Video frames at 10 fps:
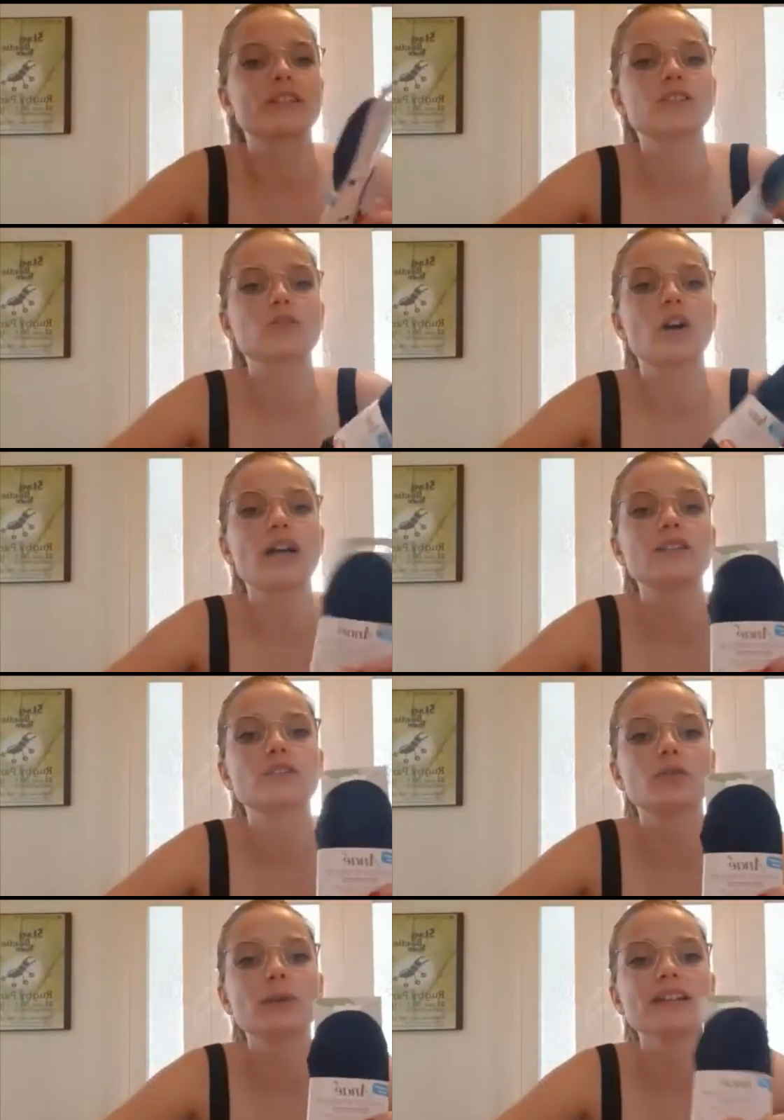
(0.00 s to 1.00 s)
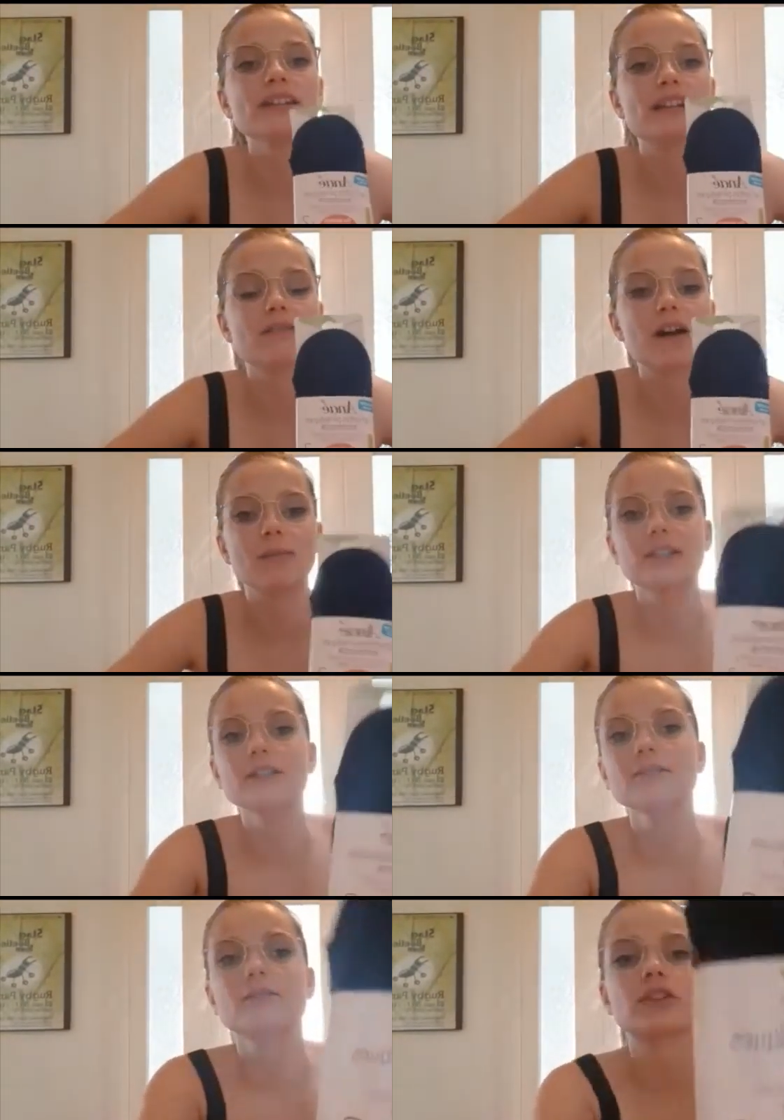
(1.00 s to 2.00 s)
sono assorbenti lavabili
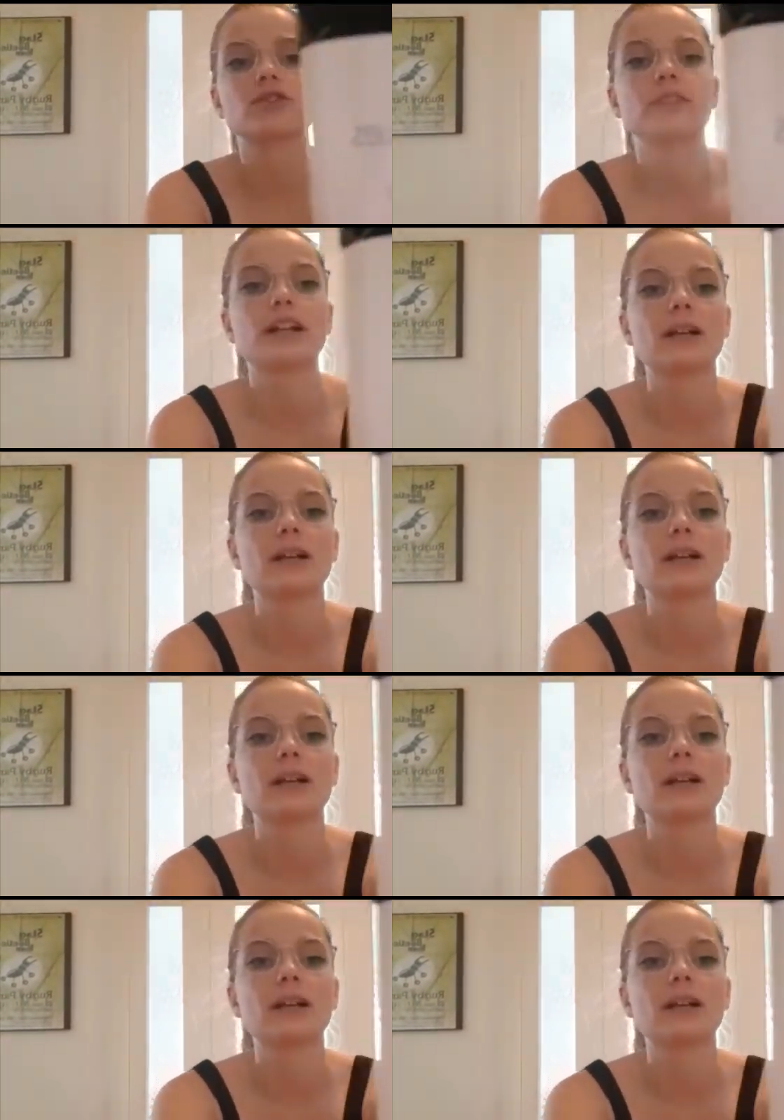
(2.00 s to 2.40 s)
faccio vedere la